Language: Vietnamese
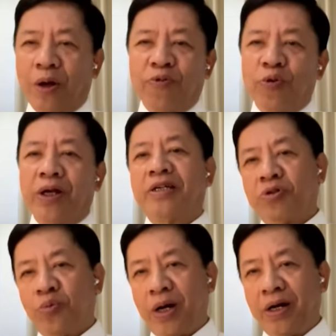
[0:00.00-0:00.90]
toàn phủ nhận của
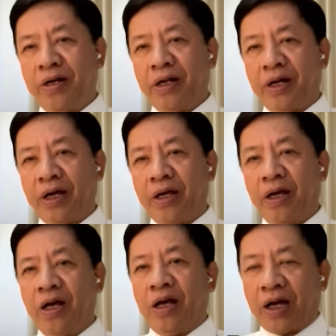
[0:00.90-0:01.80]
ông Joe Biden hiện nay
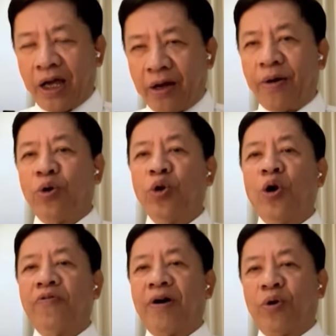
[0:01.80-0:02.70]
kể cả
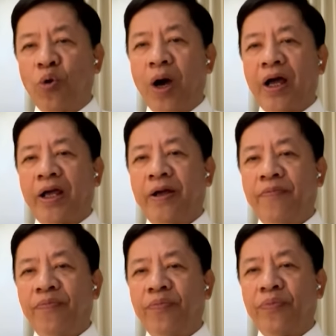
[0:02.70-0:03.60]
đối nội và đối ngoại
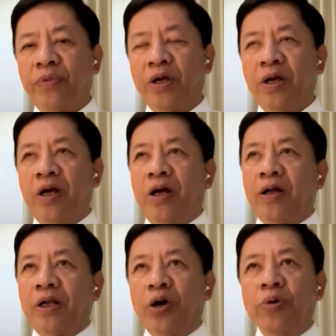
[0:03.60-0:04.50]
ừ.
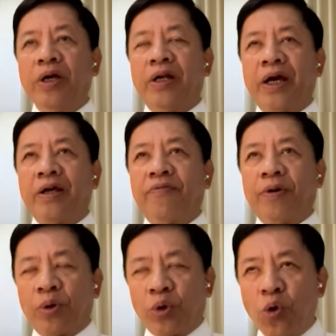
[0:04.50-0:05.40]
nếu hiện nay
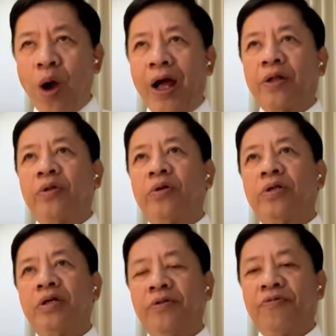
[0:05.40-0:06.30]
ở về mặt đối ngoại
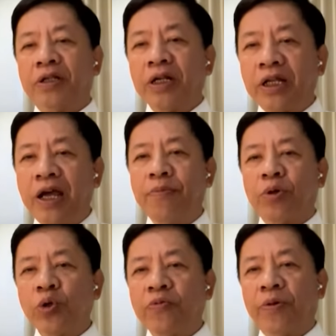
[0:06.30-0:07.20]
tôi xin phân tích thêm
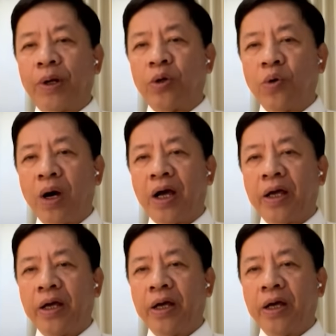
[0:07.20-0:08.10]
một chút về mặt đối ngoại